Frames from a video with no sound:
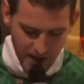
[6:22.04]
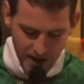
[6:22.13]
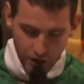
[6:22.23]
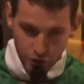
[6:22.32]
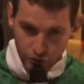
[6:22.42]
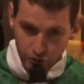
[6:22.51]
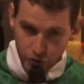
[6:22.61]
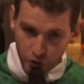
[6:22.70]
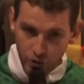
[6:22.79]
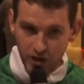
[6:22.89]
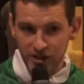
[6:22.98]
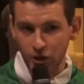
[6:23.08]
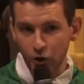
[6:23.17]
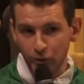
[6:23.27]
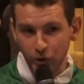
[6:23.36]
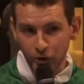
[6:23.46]
Alors je vous encourage à
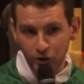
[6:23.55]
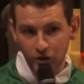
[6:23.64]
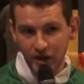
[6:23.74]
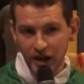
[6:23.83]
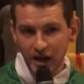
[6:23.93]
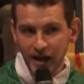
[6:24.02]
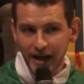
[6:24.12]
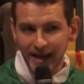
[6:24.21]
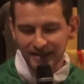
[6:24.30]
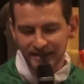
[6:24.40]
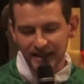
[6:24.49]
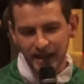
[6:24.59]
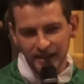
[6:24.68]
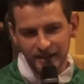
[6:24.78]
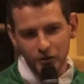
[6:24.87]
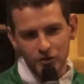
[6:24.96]
reprendre
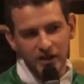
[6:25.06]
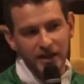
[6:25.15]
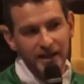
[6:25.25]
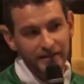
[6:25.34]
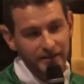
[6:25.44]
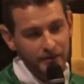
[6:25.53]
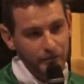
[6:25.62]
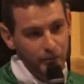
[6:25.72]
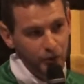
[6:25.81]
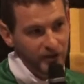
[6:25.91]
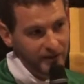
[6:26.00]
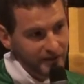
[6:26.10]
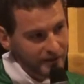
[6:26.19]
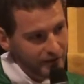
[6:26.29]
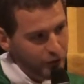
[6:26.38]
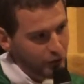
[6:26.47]
l'intégralité de cette lettre,
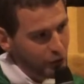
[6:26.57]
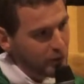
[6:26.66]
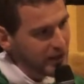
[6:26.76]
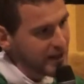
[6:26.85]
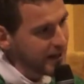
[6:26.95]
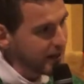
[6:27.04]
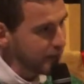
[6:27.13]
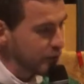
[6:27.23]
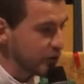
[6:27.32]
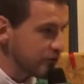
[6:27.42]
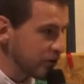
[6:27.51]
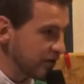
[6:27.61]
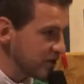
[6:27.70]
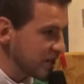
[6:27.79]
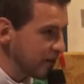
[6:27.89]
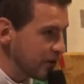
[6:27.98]
peut-être, dans votre prière. Peut-être que vous ne l'avez
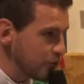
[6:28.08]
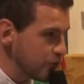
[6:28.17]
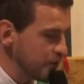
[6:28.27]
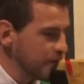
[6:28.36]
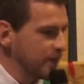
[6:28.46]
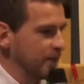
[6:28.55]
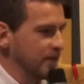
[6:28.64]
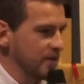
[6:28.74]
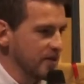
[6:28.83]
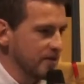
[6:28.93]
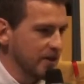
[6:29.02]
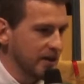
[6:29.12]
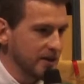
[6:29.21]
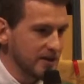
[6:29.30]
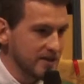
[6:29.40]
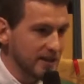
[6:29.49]
jamais lue. Ah,
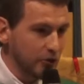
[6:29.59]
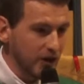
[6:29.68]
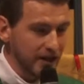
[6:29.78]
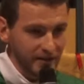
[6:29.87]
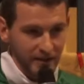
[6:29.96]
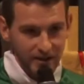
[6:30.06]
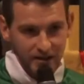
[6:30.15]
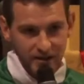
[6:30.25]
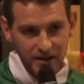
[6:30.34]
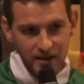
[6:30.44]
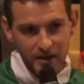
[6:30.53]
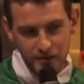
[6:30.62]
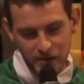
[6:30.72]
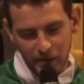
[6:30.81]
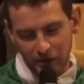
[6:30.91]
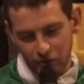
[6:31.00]
cette lettre,
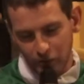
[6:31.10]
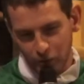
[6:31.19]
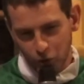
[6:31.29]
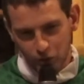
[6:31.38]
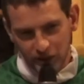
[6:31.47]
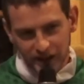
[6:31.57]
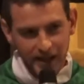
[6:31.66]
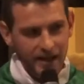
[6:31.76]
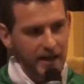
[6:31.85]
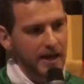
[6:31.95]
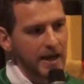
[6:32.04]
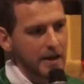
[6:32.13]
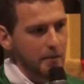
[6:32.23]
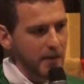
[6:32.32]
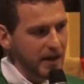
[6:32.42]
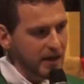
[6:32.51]
c'est parfois un peu compliqué,
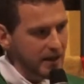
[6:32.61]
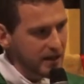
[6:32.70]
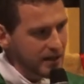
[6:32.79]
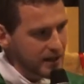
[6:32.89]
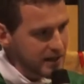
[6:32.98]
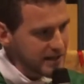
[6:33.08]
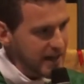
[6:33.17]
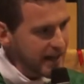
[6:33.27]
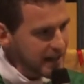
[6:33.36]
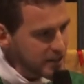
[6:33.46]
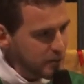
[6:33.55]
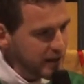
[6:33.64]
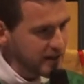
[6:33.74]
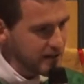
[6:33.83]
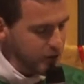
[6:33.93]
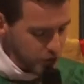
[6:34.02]
mais ça
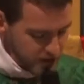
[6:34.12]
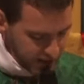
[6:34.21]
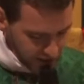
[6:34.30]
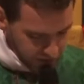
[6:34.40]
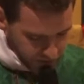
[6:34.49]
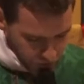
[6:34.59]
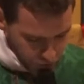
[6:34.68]
explique le sacrifice